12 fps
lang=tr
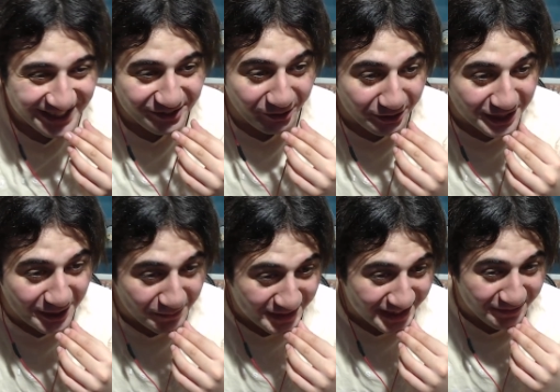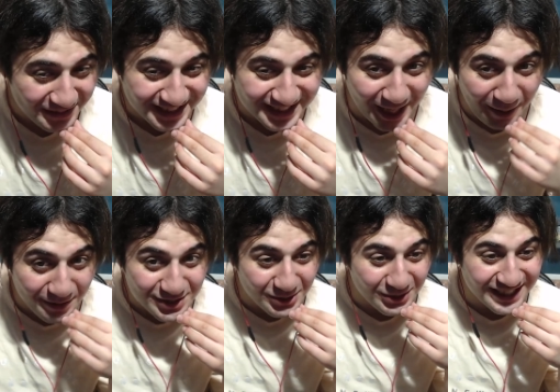Zoro kimi devirdi?
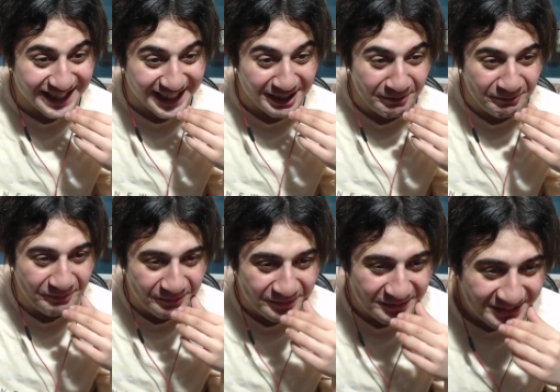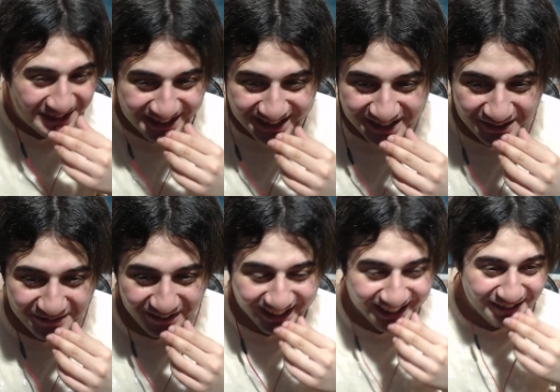Kamazo da kim?
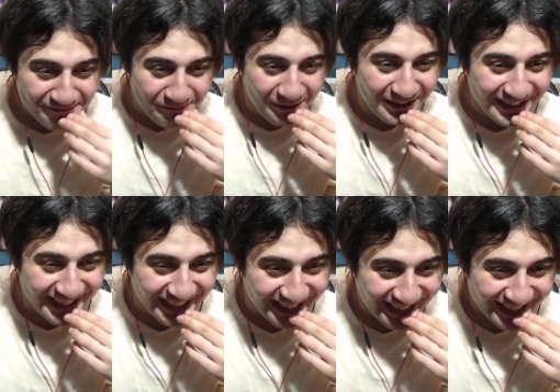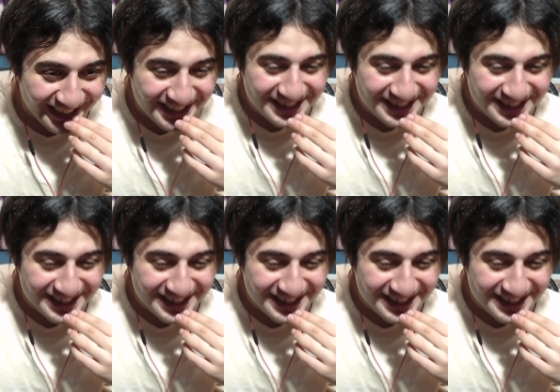Falan böyle.